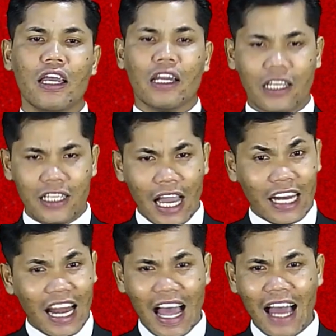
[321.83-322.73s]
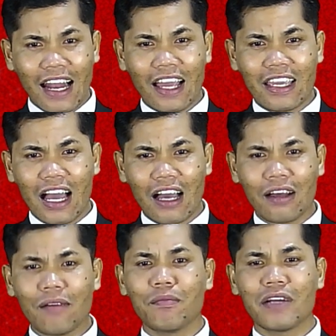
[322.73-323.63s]
Dia adalah Allah yang
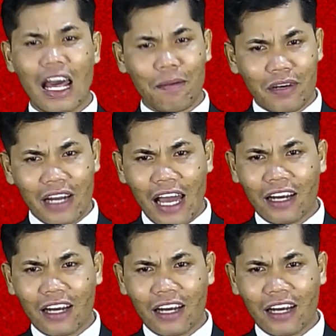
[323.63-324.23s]
benar-benar